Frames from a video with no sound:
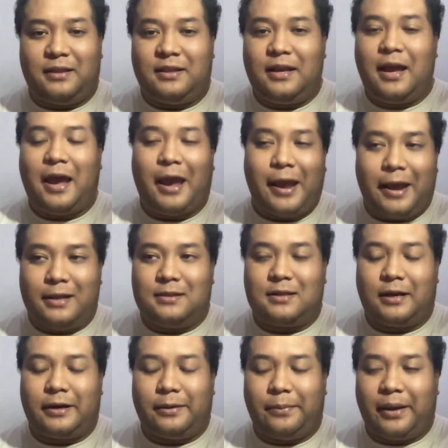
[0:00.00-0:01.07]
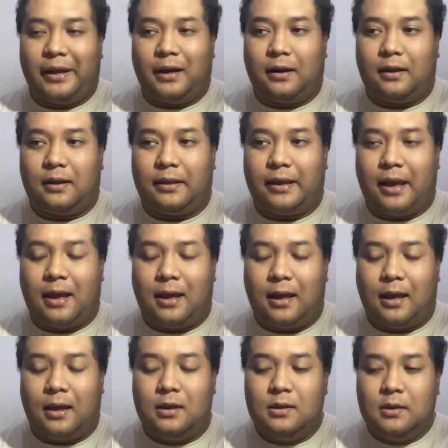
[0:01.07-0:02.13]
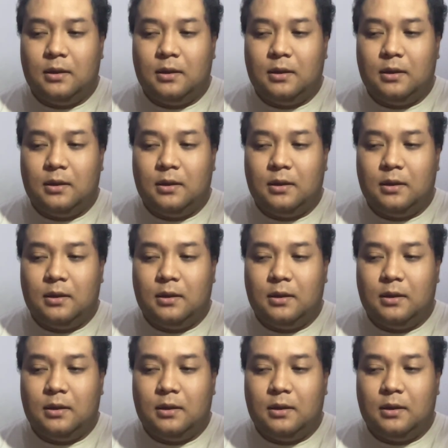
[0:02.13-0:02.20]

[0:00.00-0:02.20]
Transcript: NTN cari mereknya